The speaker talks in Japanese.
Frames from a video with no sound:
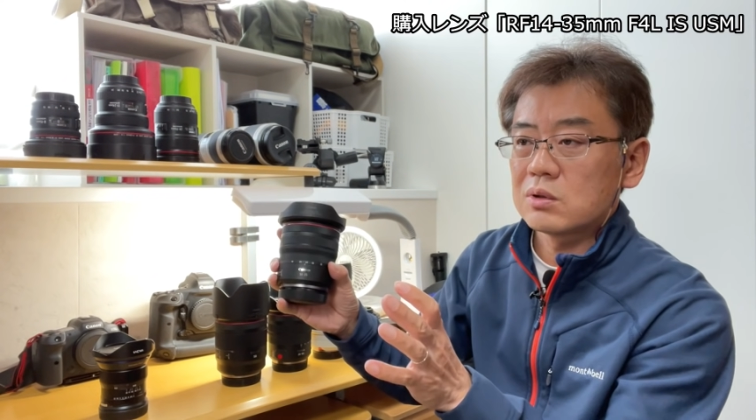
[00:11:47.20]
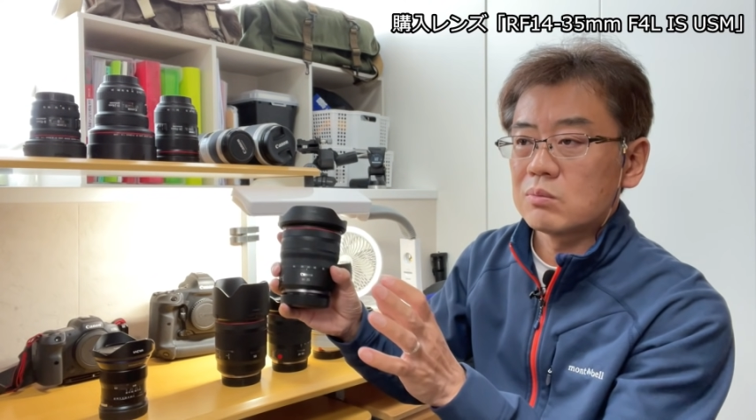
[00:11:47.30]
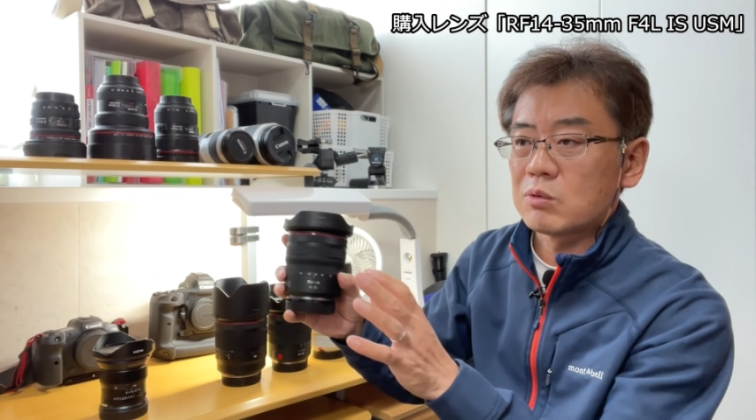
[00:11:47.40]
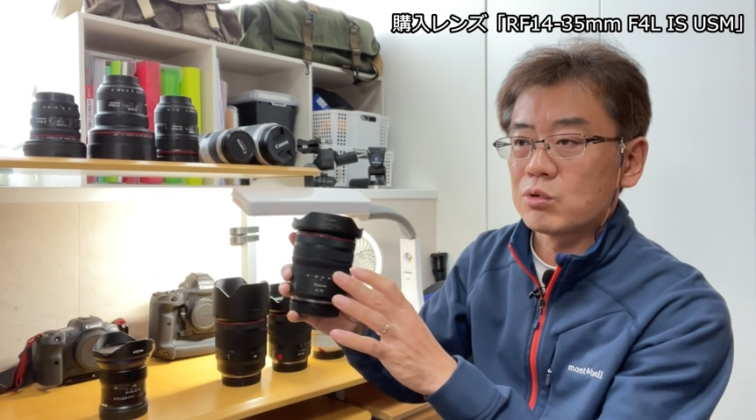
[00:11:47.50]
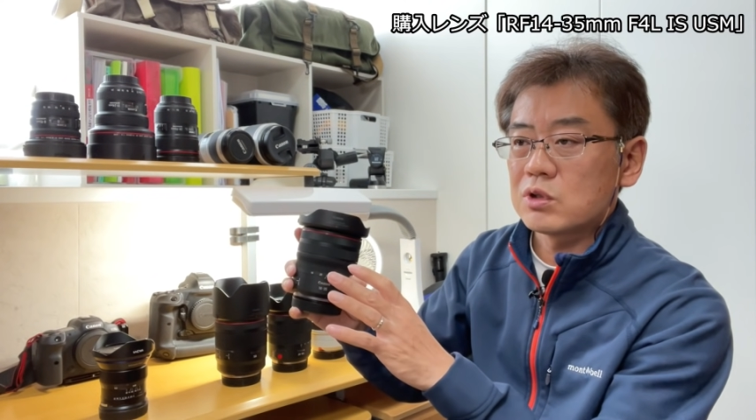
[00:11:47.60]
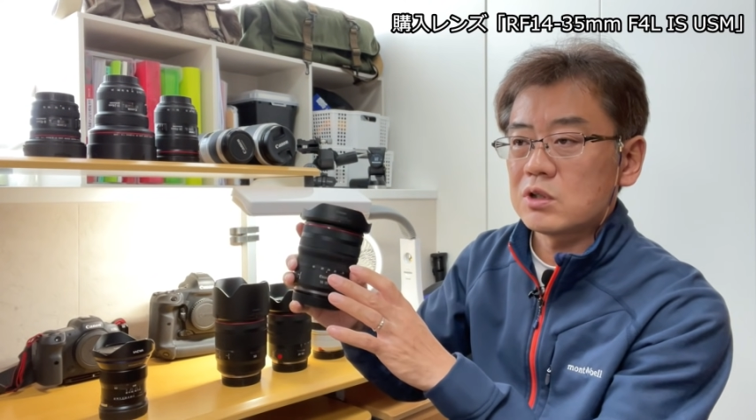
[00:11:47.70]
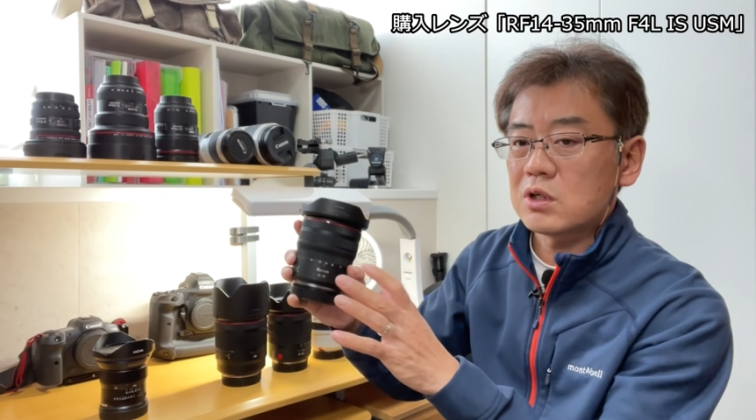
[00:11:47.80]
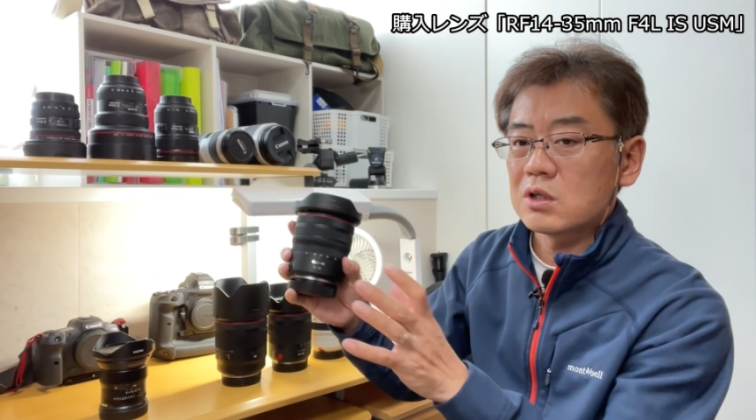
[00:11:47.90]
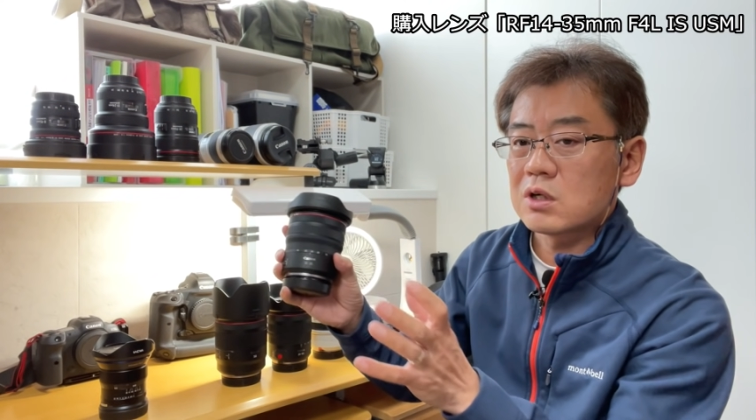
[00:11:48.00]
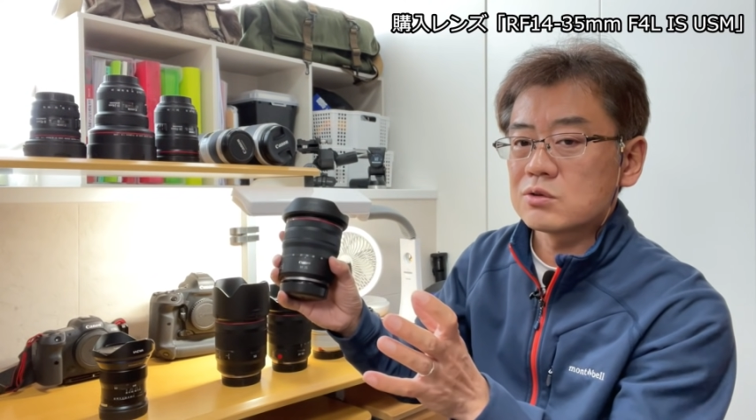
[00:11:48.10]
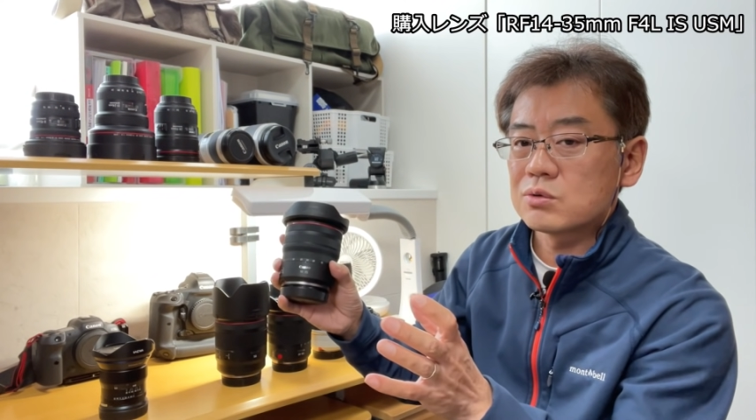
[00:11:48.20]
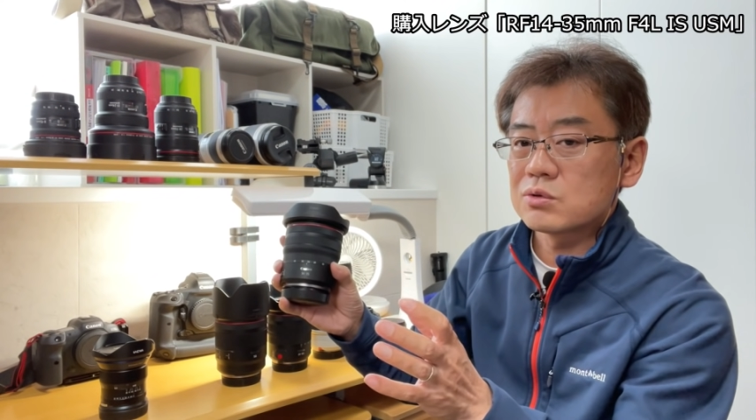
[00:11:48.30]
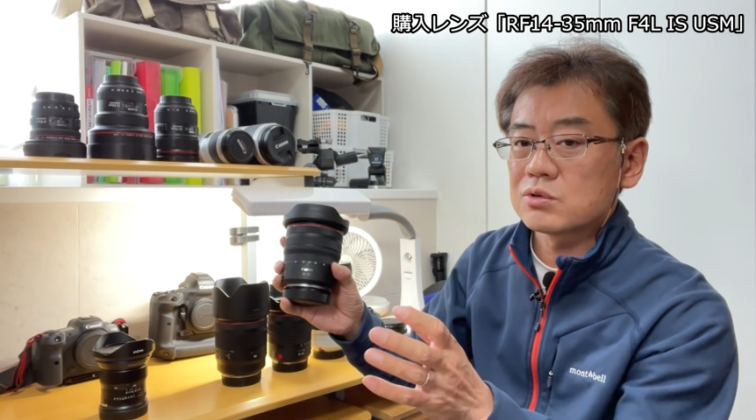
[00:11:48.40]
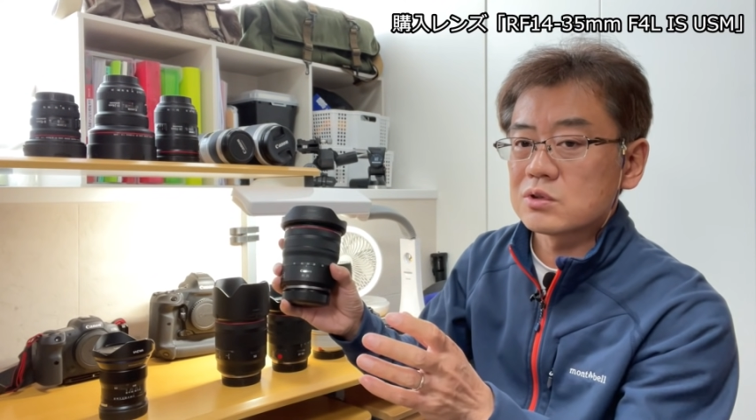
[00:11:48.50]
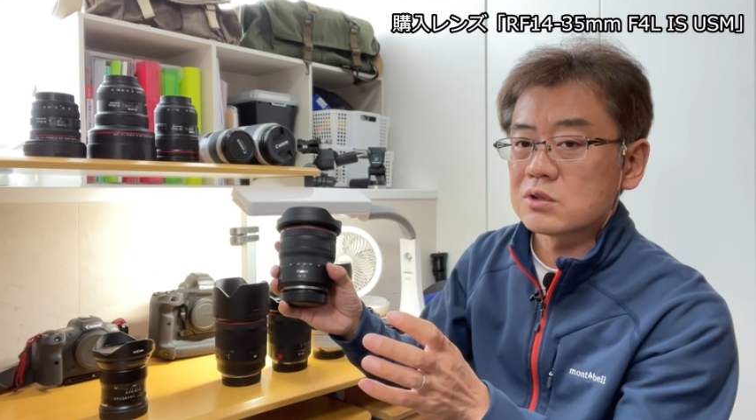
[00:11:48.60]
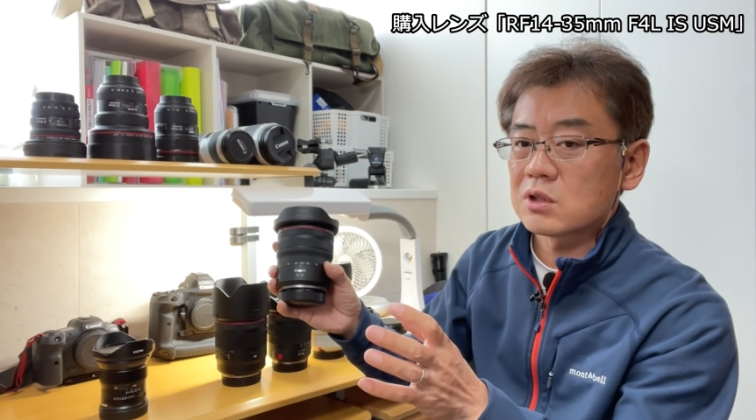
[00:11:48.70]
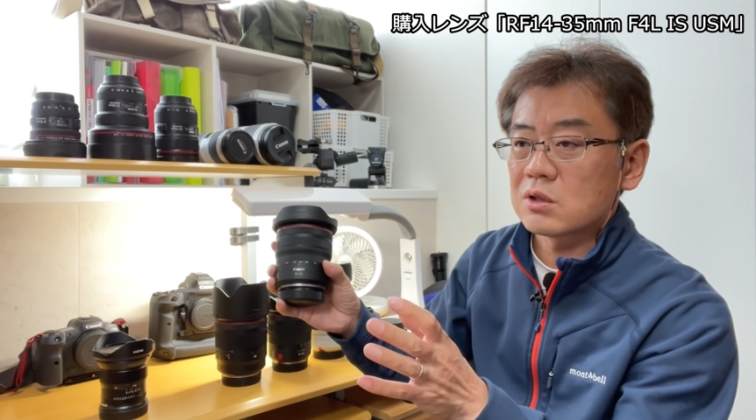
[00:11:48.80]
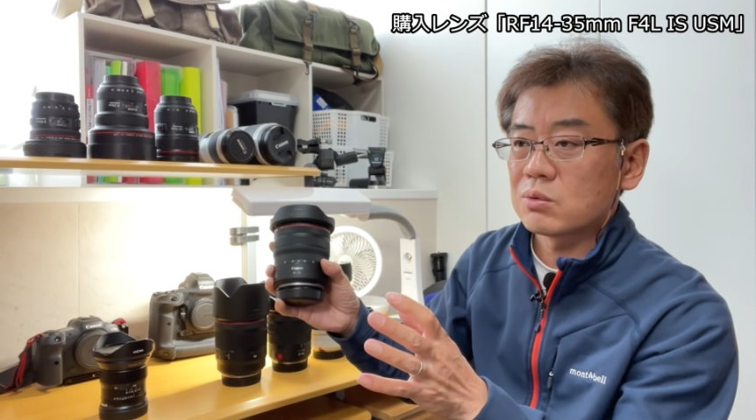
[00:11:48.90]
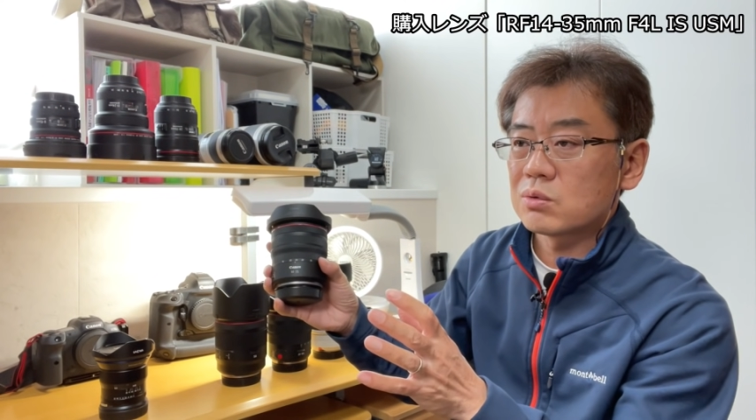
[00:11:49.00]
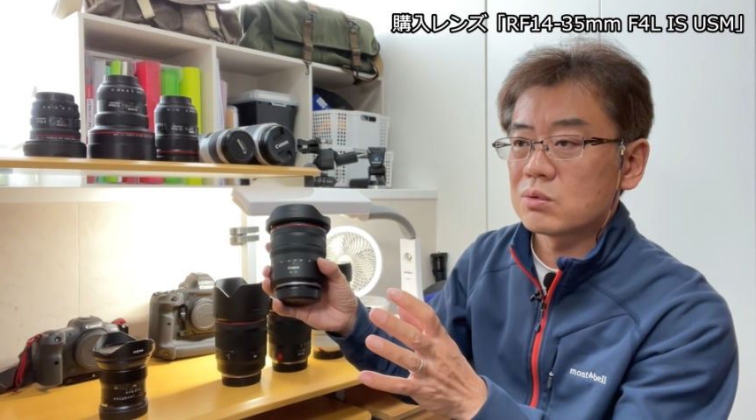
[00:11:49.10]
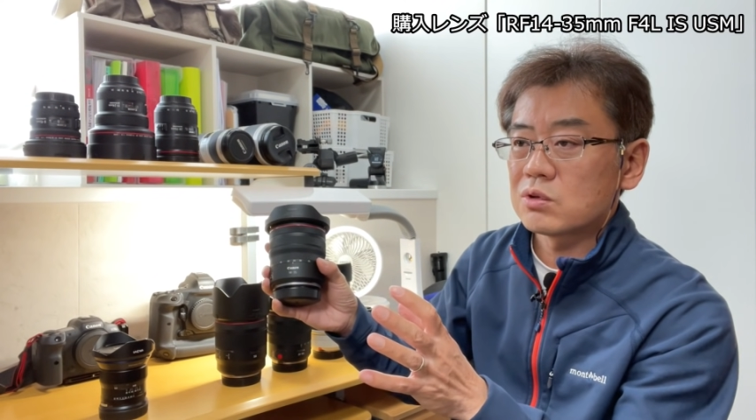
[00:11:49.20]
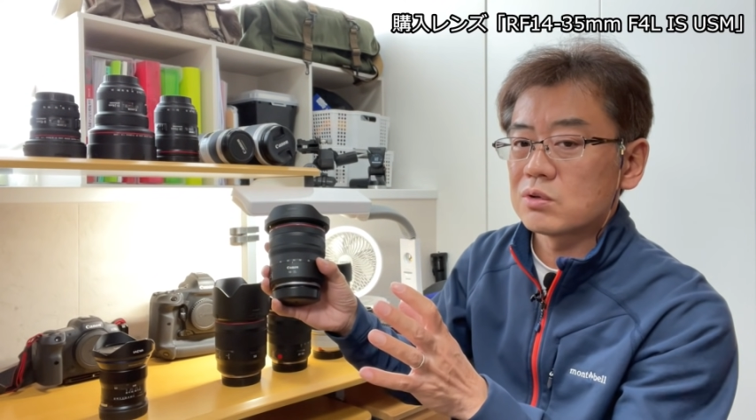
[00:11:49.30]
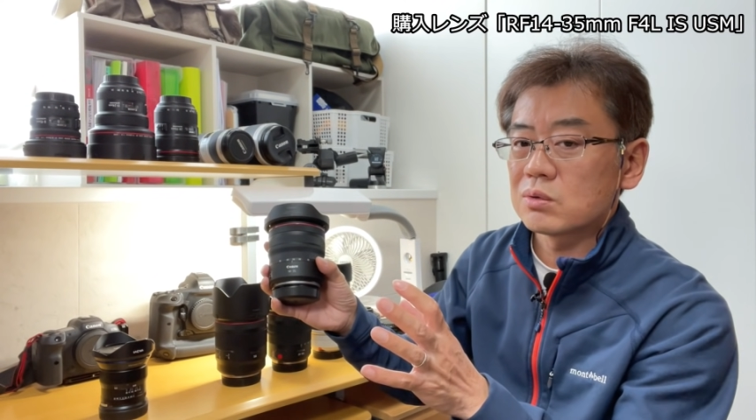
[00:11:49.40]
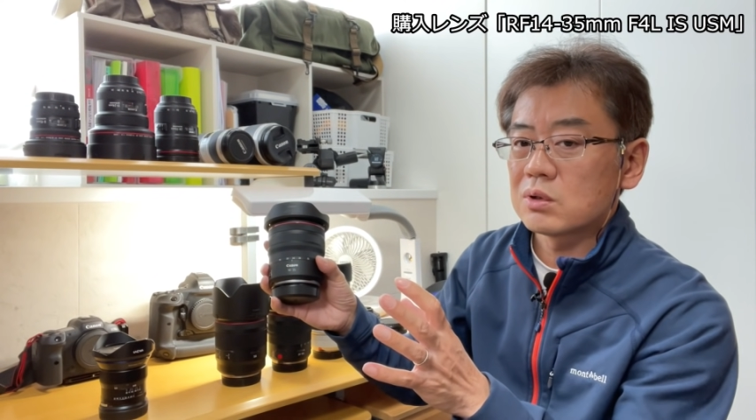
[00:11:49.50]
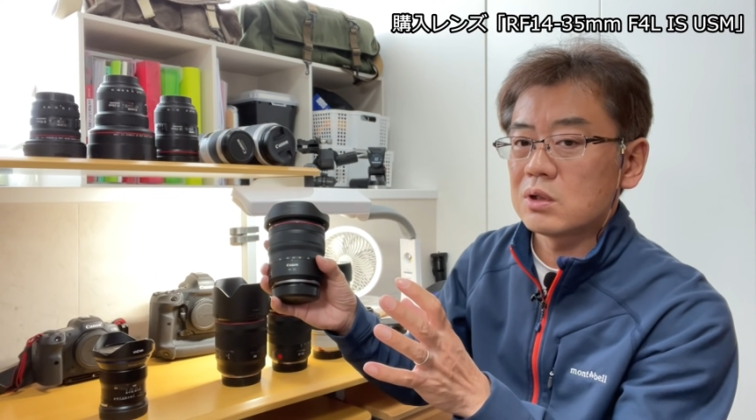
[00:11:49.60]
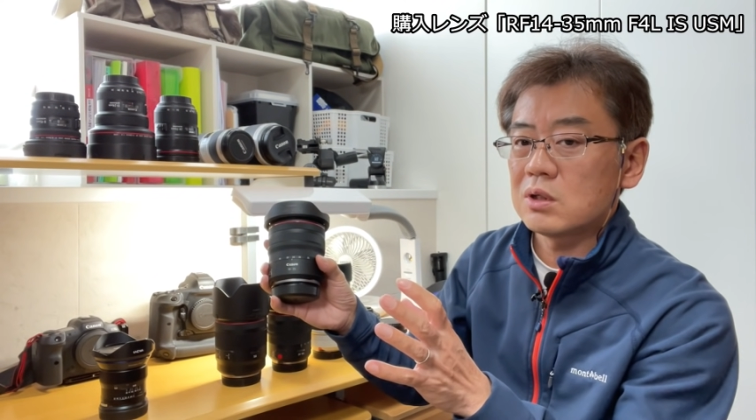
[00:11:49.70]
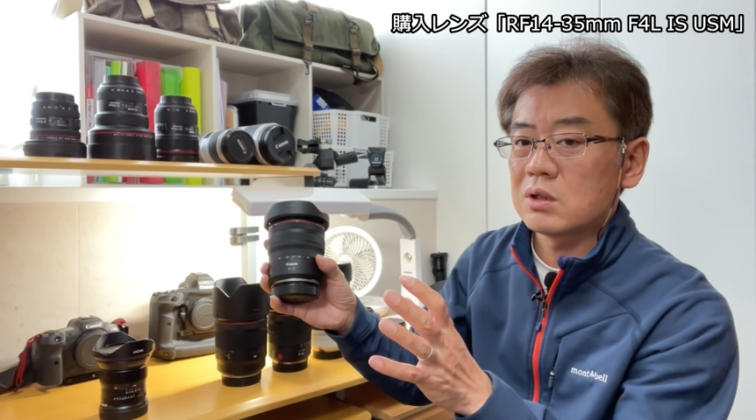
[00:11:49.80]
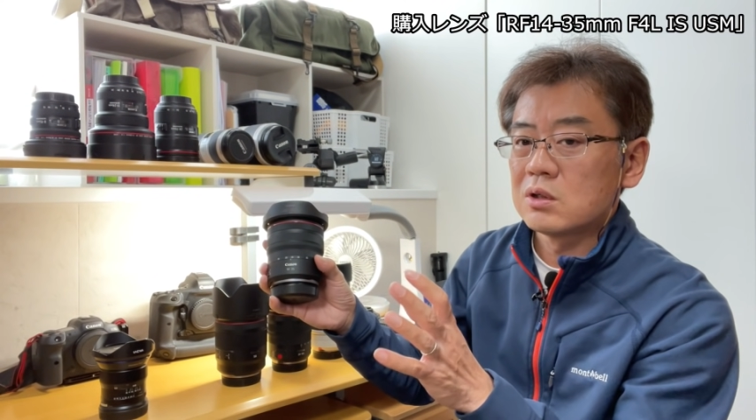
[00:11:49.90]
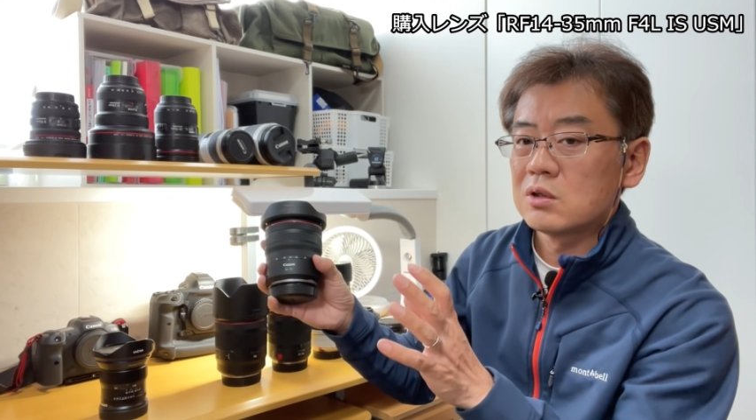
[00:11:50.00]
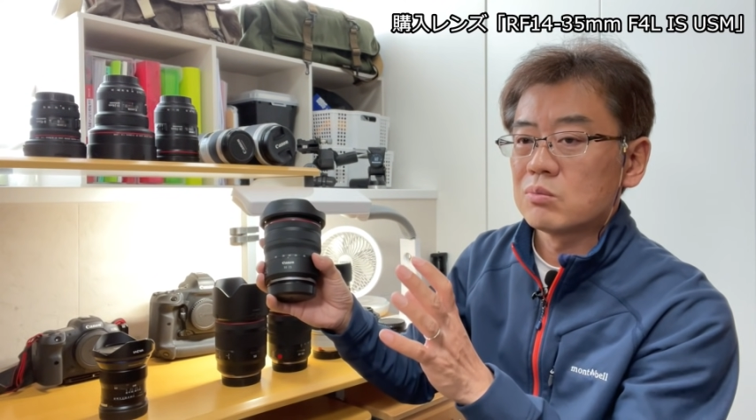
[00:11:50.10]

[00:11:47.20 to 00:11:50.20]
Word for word: まあ、ボディ内で画像修正されたことによって、